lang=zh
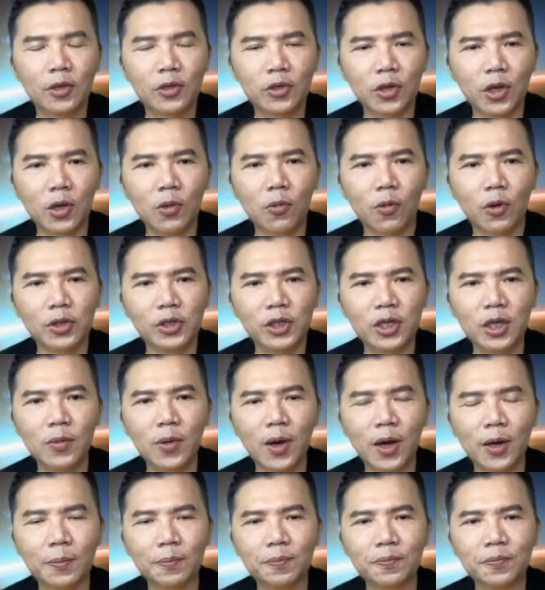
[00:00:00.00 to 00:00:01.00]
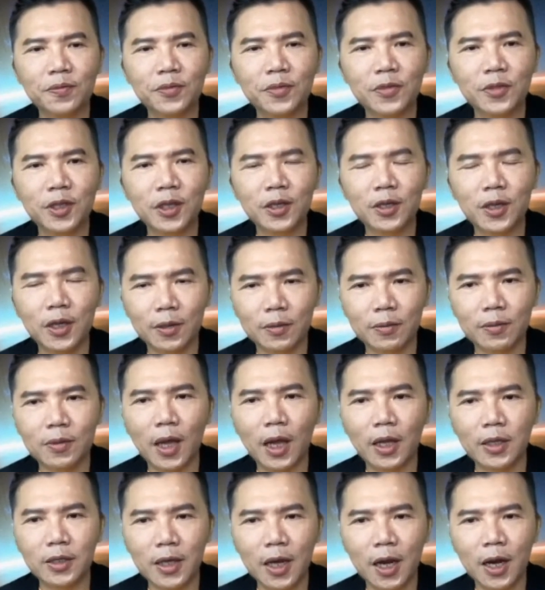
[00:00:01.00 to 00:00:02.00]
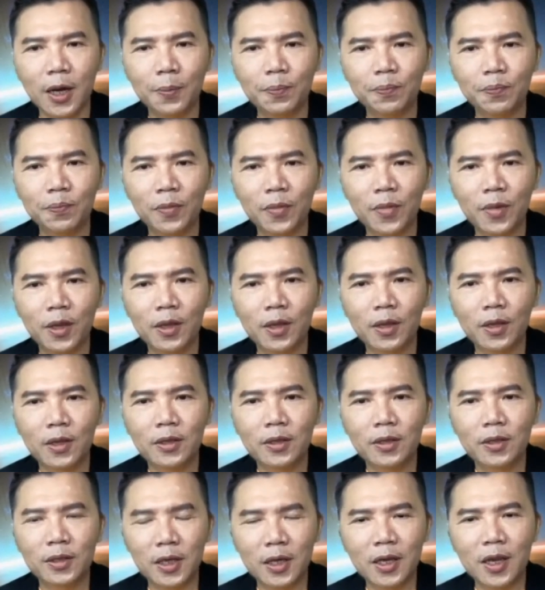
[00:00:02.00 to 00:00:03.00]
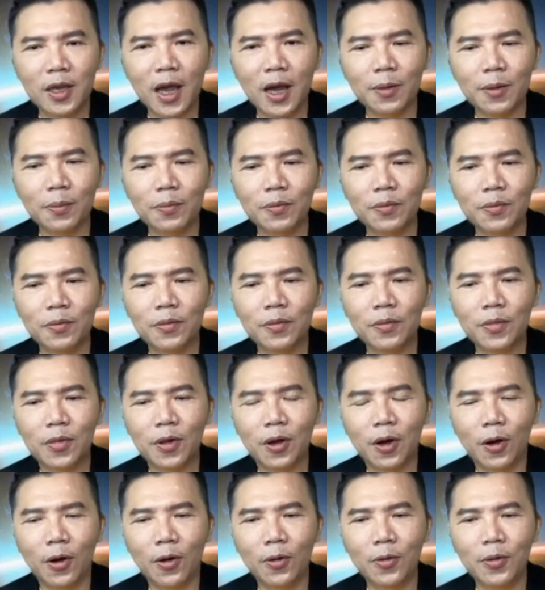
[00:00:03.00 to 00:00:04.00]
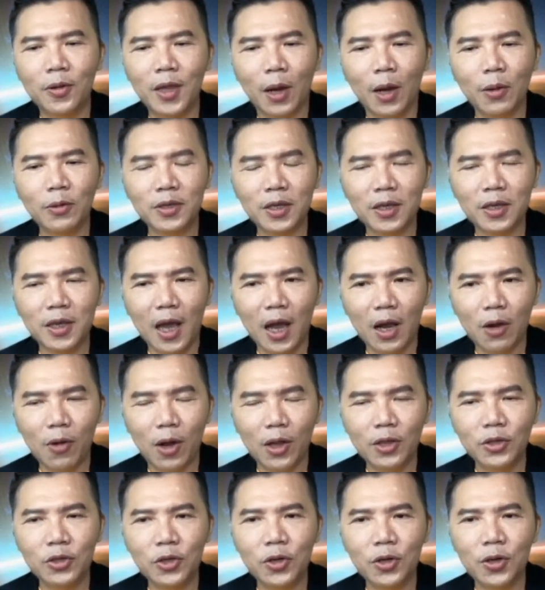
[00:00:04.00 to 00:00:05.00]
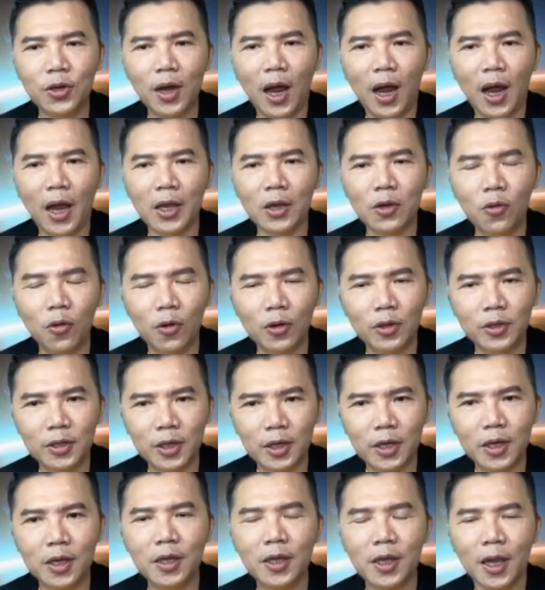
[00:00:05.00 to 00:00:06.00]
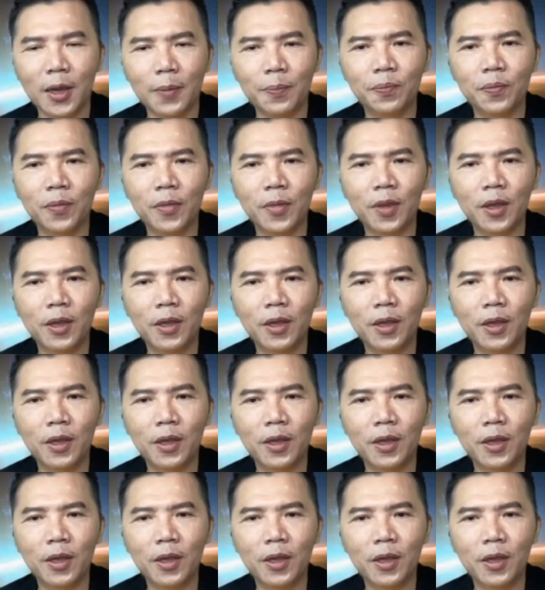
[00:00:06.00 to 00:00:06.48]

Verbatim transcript: 所以我希望真的大家尽量哦咬紧牙关去挨过这一年，